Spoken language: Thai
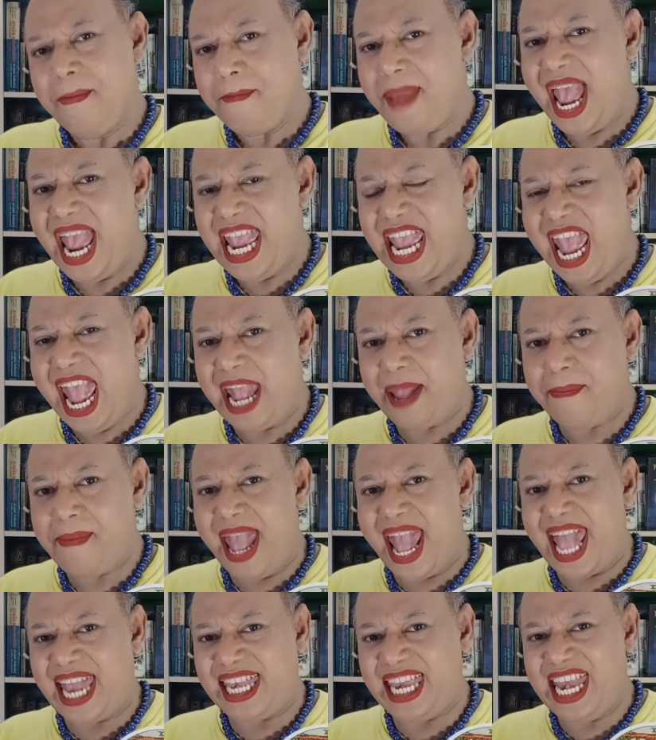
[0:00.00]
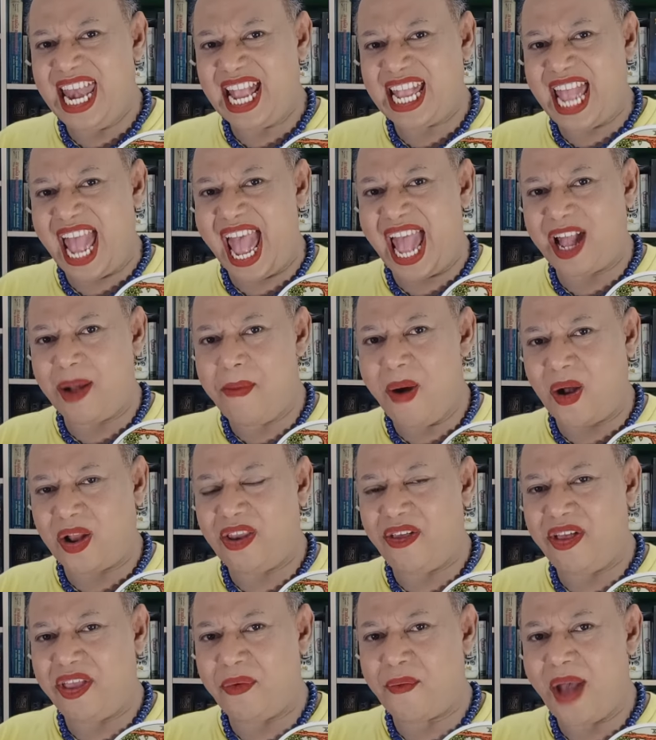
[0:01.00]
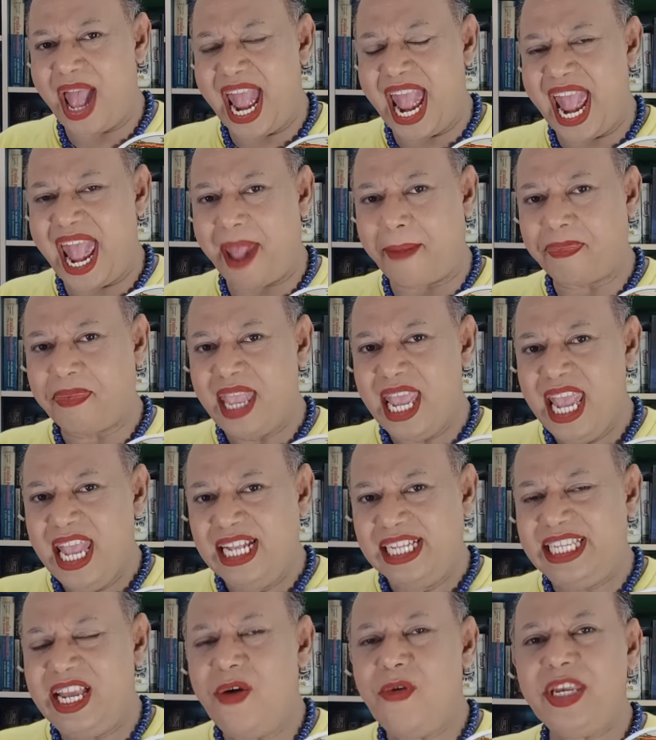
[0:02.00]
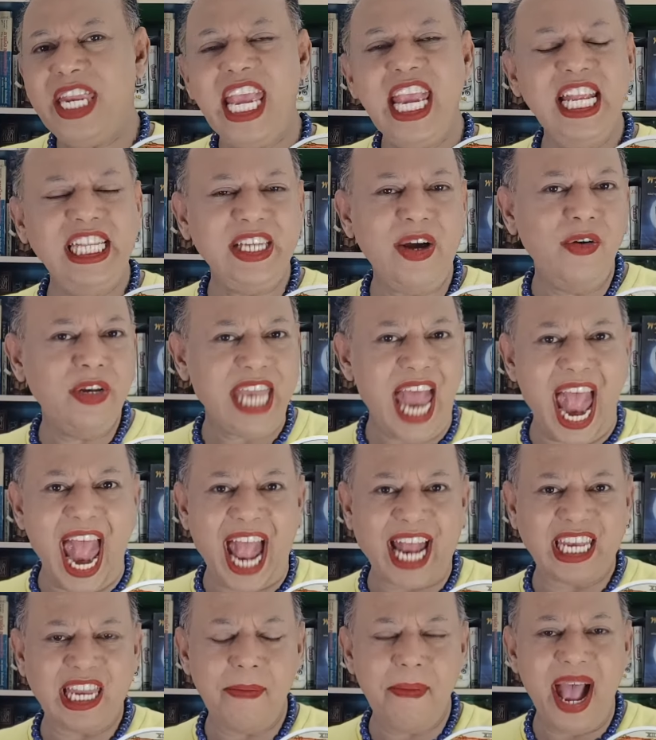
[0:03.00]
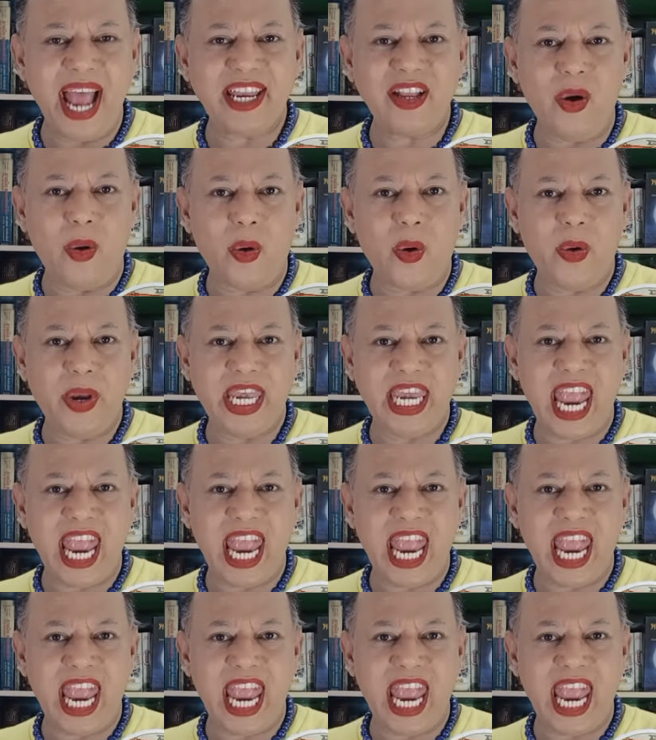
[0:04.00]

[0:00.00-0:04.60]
ไพ่แฮงแมนนี้นะคะเขาบอกเลยว่า เจ้าที่เจ้าทางที่บ้านของคุณ